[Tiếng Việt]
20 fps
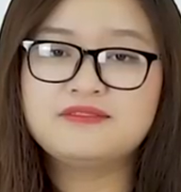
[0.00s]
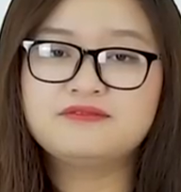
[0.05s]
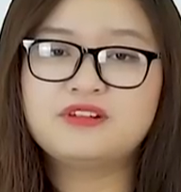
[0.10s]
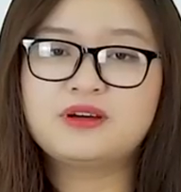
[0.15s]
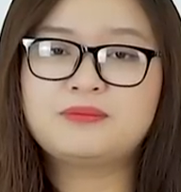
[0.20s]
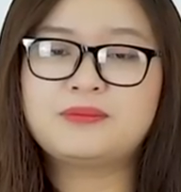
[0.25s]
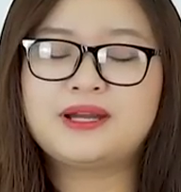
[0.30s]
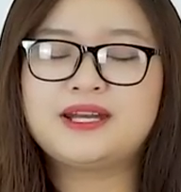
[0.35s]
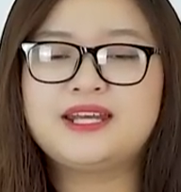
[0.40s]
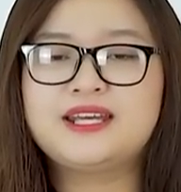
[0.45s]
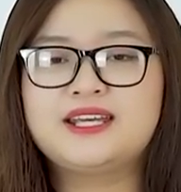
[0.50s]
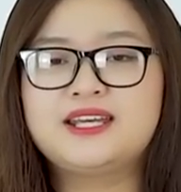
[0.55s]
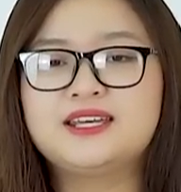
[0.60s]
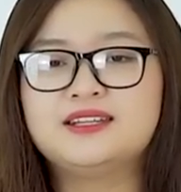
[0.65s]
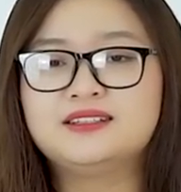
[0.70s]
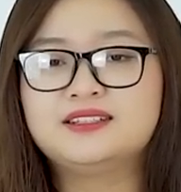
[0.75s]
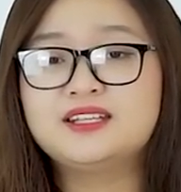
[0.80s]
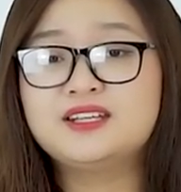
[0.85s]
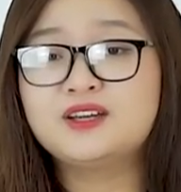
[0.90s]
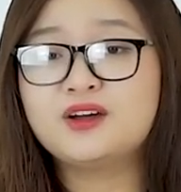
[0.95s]
Phần màn hình
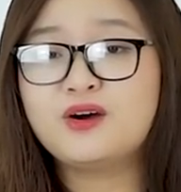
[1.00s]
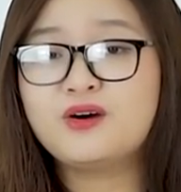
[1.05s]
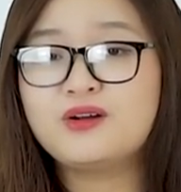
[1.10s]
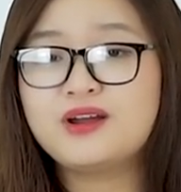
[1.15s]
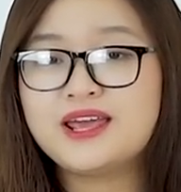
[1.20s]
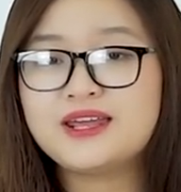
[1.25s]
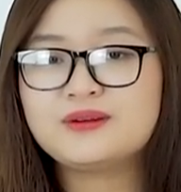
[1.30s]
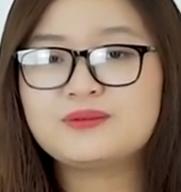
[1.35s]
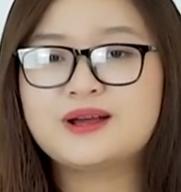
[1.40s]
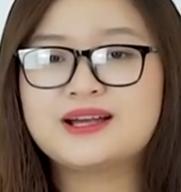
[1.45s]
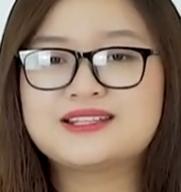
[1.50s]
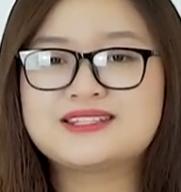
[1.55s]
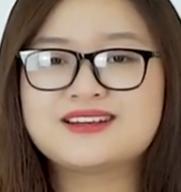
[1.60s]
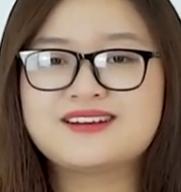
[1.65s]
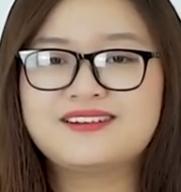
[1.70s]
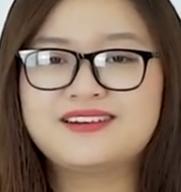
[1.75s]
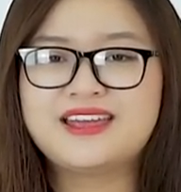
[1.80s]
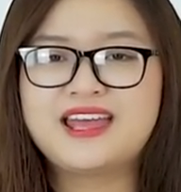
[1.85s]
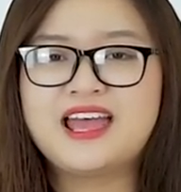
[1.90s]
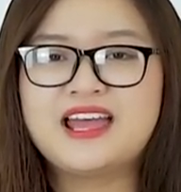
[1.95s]
hiển thị ô lét ngoài
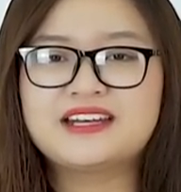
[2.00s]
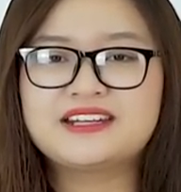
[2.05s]
trời,